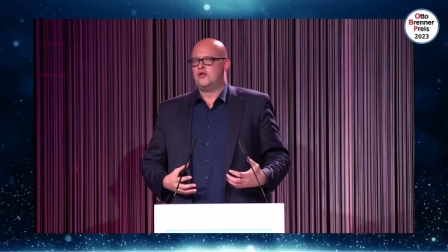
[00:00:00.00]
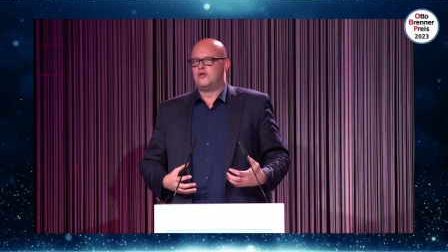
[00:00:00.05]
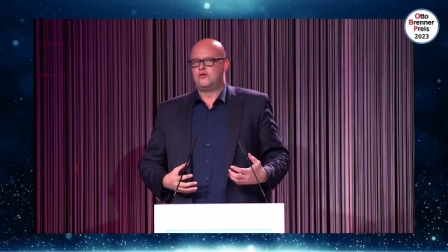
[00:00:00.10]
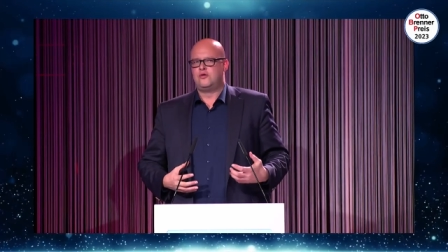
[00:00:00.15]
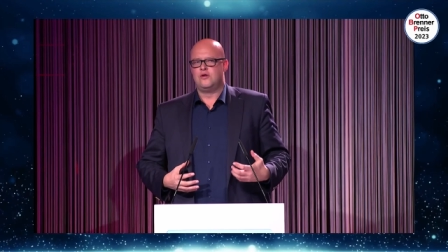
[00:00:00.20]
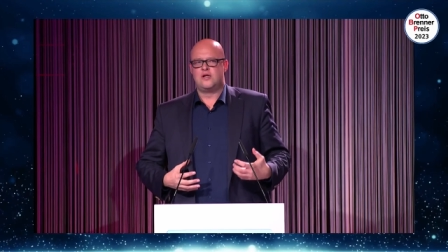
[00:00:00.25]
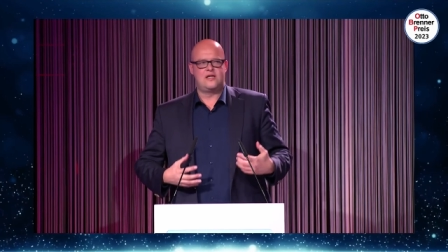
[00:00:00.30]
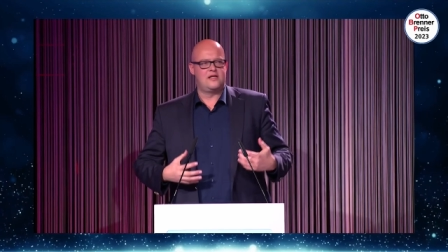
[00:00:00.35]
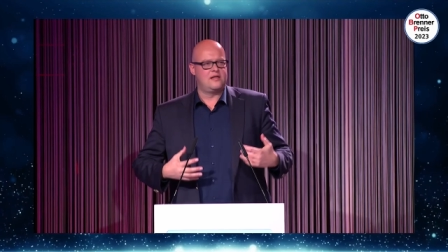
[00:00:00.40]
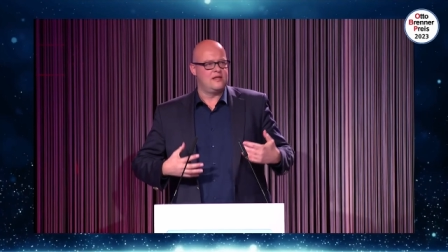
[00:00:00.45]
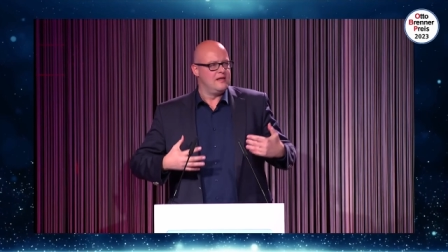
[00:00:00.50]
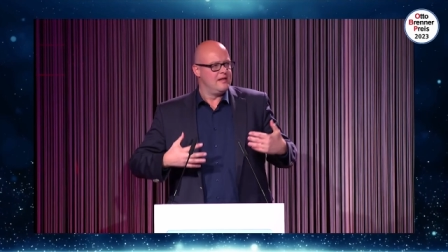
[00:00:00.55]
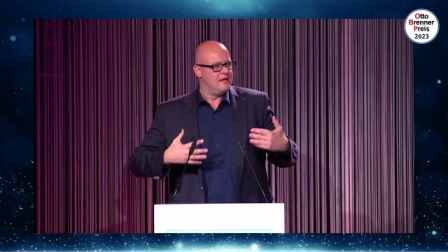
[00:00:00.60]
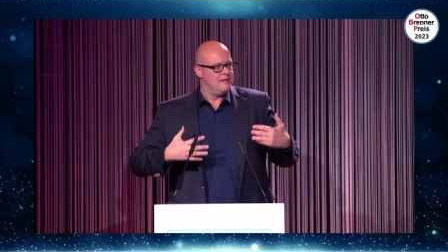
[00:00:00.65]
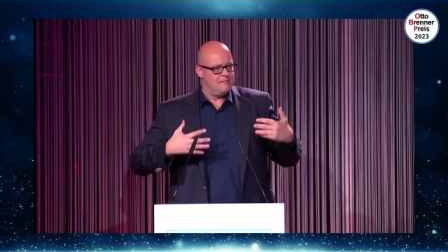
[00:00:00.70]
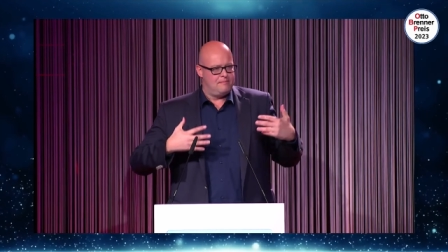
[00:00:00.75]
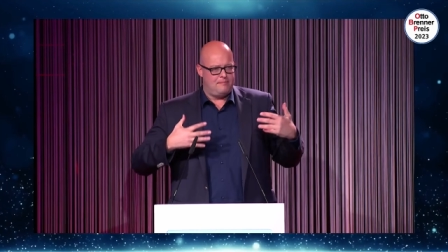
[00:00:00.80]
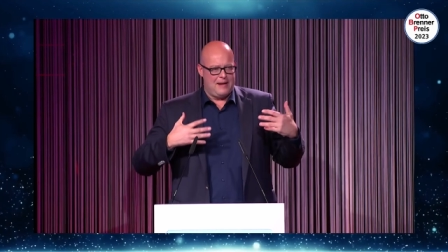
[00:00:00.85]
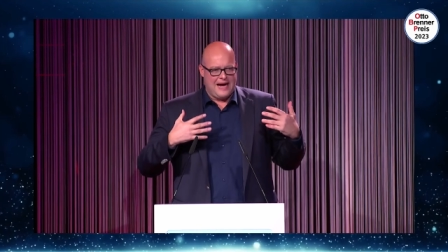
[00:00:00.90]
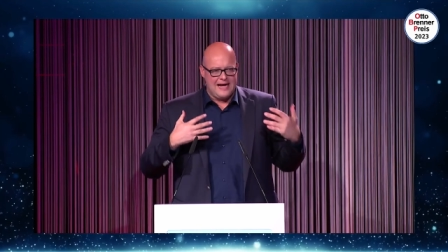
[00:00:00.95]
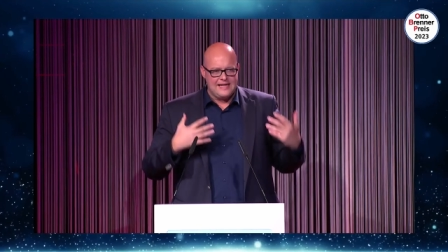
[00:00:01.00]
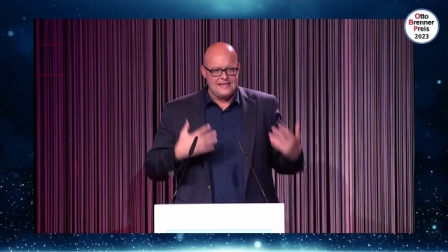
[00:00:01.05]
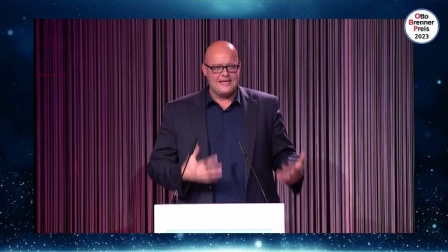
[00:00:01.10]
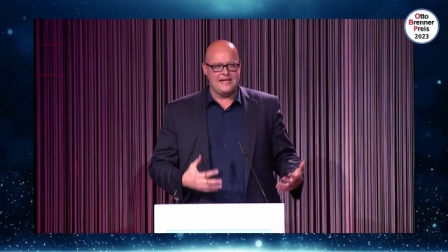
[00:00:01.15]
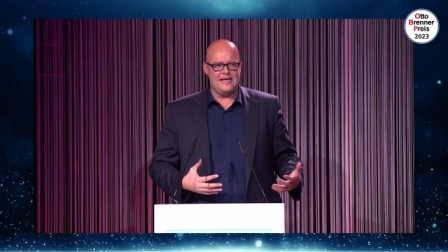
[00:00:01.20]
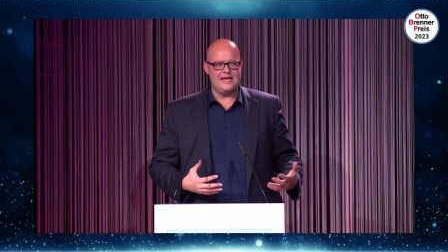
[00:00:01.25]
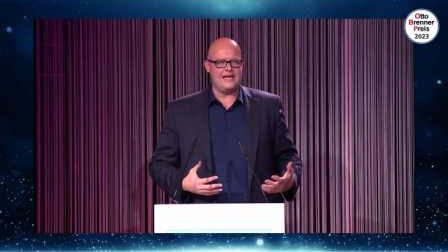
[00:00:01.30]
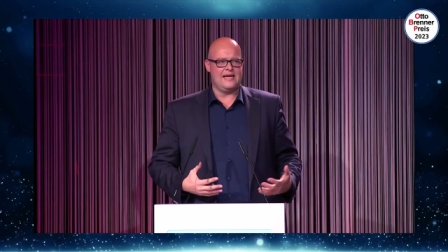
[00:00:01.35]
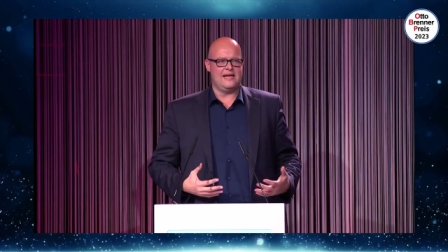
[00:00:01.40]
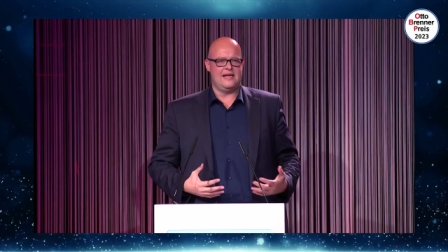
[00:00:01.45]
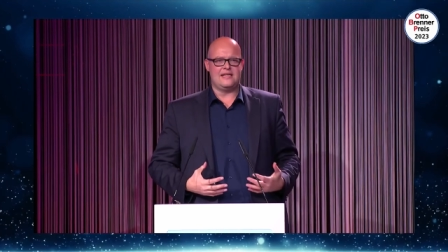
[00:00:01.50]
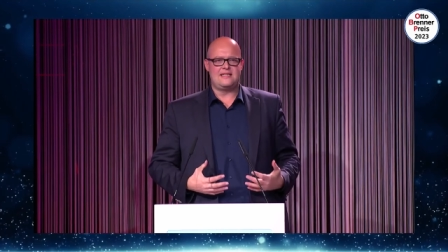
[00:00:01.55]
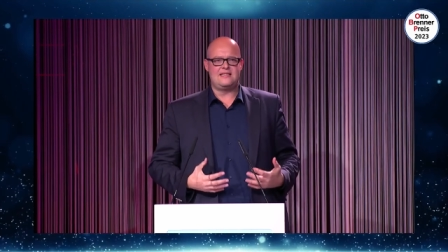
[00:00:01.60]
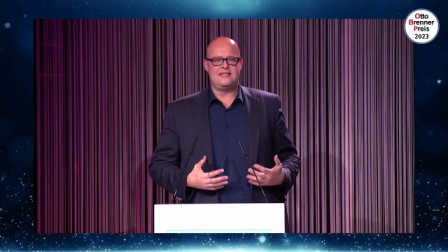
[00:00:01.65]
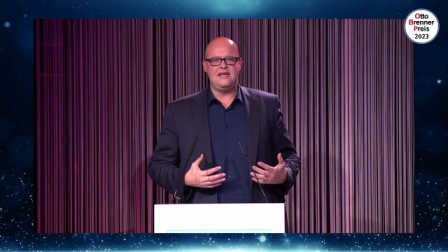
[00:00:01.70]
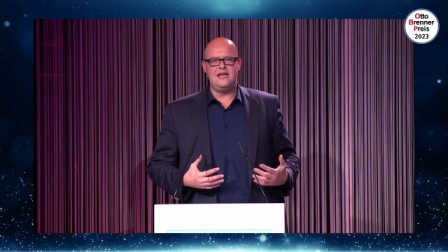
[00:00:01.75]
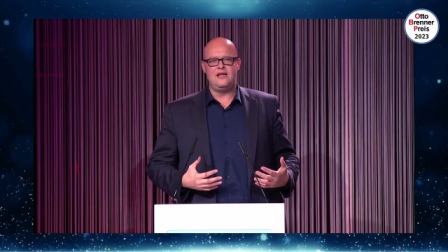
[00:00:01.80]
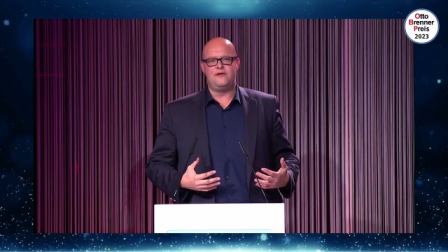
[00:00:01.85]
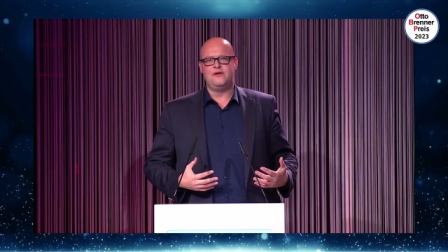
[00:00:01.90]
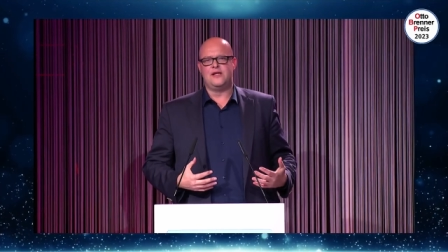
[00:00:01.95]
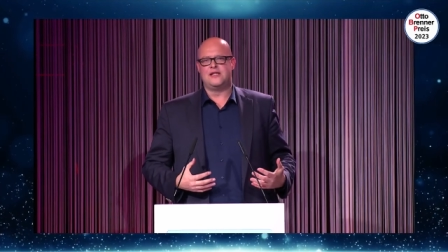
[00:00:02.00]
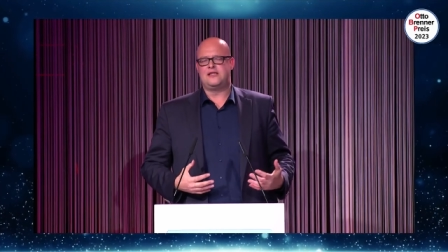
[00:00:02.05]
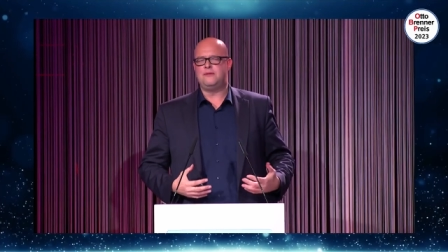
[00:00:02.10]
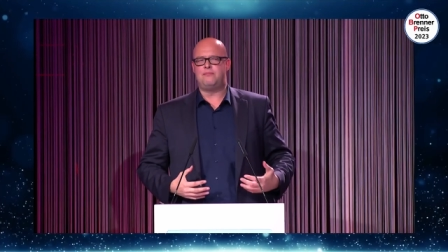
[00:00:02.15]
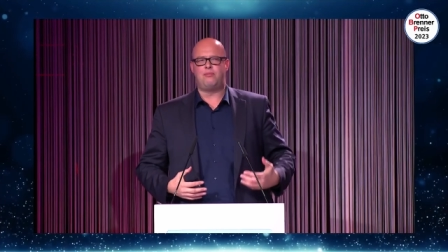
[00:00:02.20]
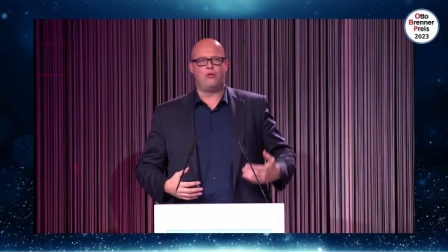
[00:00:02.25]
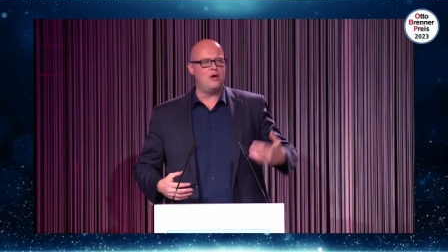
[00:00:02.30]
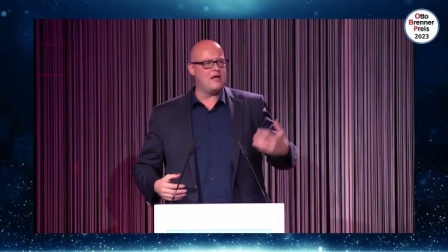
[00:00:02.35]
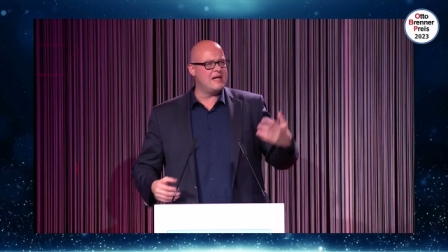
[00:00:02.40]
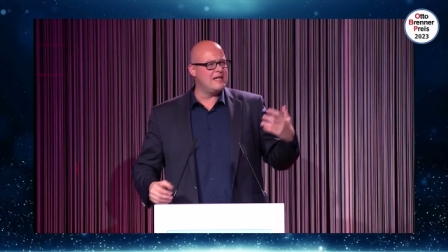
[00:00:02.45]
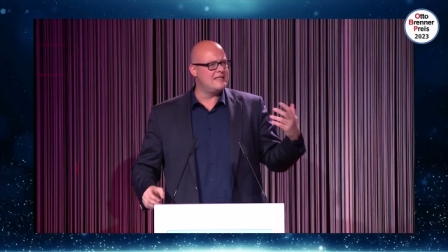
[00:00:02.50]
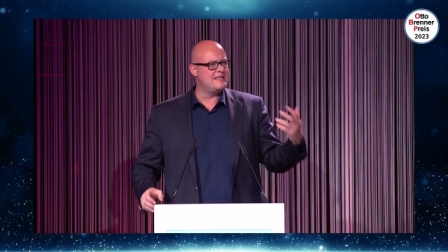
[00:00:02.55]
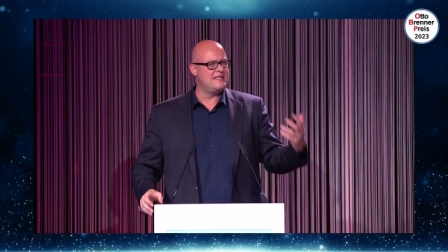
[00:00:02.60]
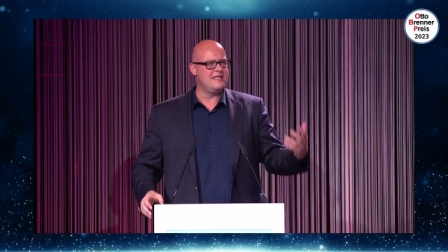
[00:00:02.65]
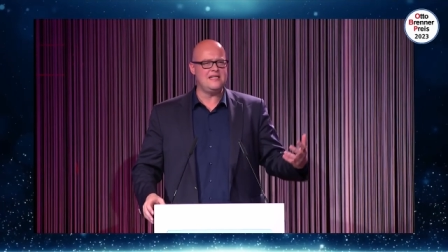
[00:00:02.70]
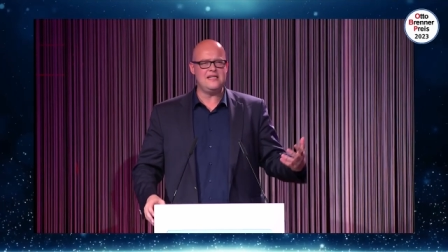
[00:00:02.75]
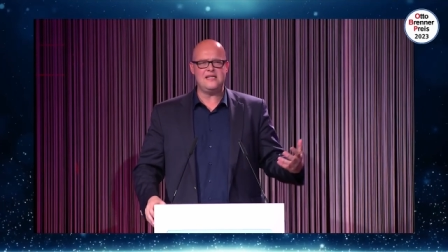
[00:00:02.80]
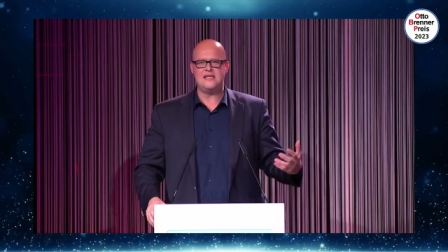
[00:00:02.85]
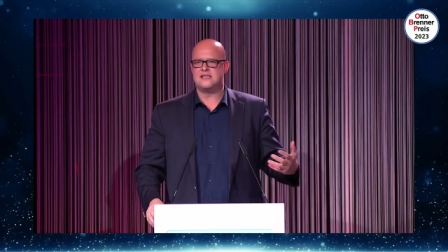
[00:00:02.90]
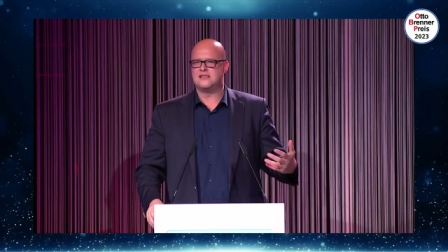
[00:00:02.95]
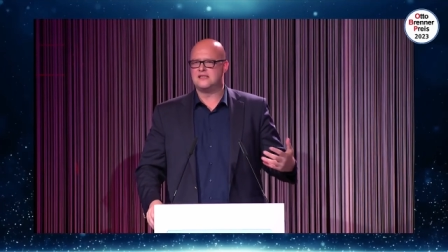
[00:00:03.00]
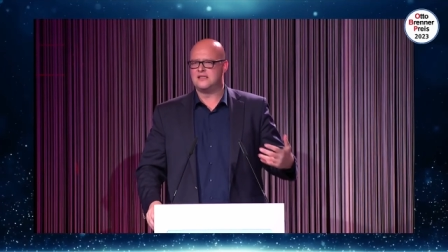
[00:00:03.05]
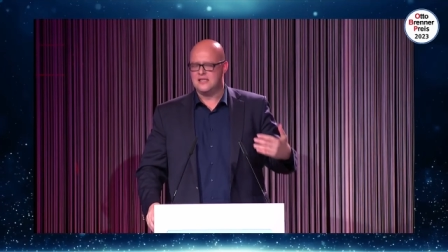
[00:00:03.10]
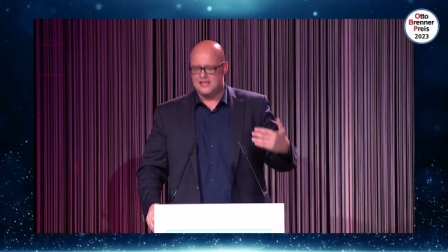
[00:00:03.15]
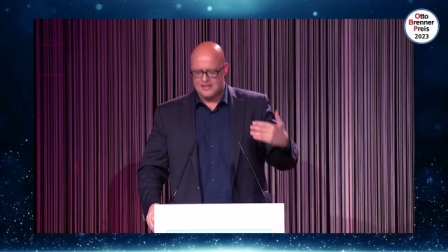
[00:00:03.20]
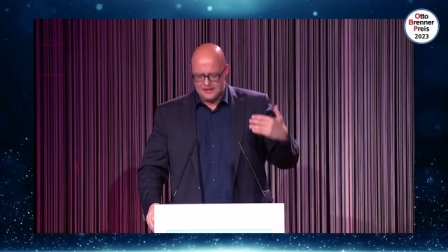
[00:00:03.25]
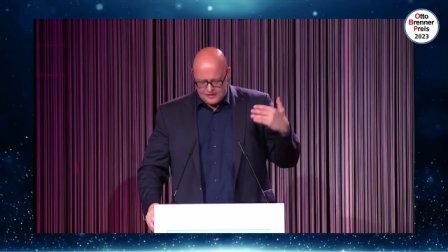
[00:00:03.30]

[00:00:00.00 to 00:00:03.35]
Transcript: durch Beiträge erzielt wird, die polarisieren,